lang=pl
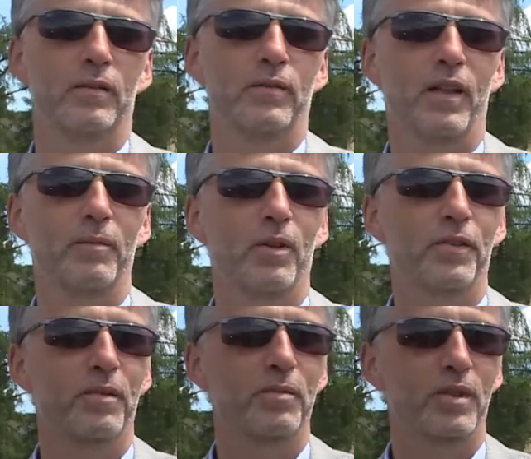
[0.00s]
wiemy o
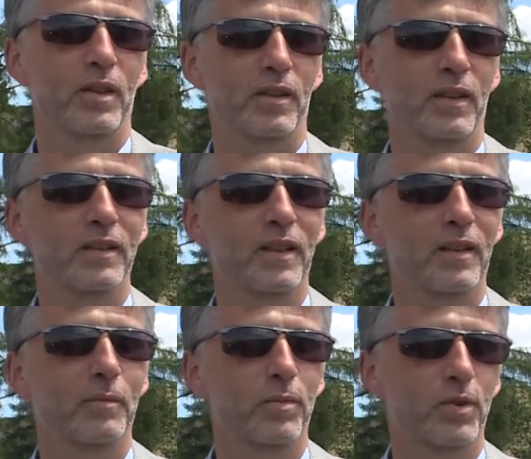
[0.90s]
tym, że ten
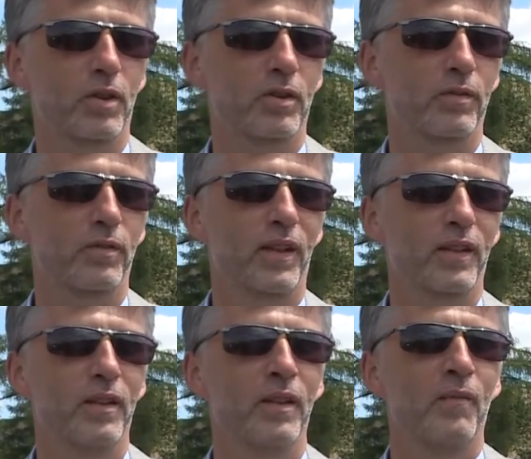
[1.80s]
teren był
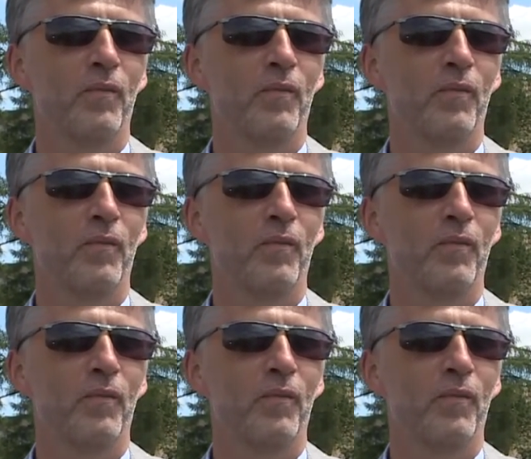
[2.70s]
przygotowywany